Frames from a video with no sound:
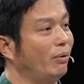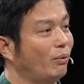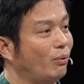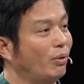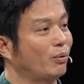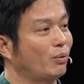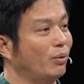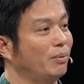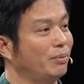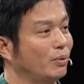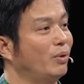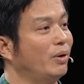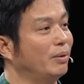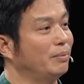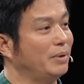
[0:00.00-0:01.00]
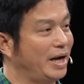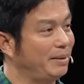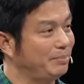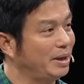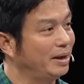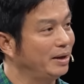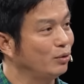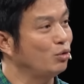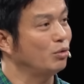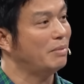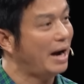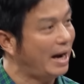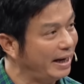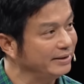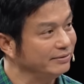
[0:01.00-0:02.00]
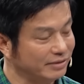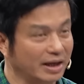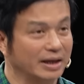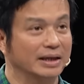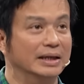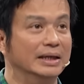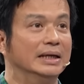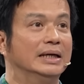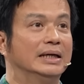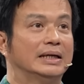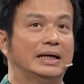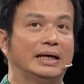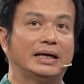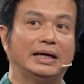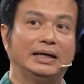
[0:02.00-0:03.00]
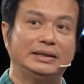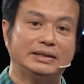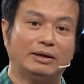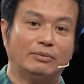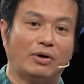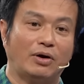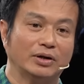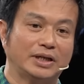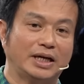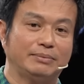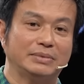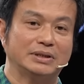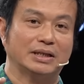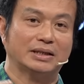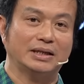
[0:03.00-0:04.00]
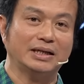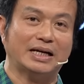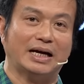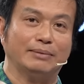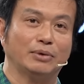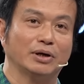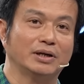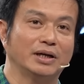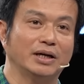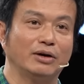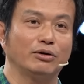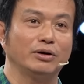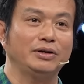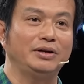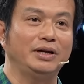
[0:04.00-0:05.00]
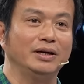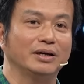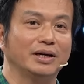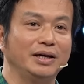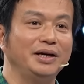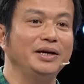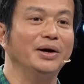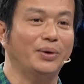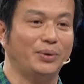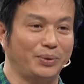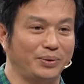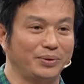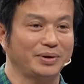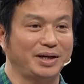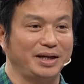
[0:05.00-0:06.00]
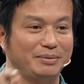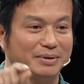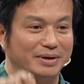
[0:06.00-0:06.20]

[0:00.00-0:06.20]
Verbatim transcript: của của của của, của em à À và anh. Vâng. À. Thì cái dòng họ nhà em bây giờ tất cả mọi người đều thi cái hiệu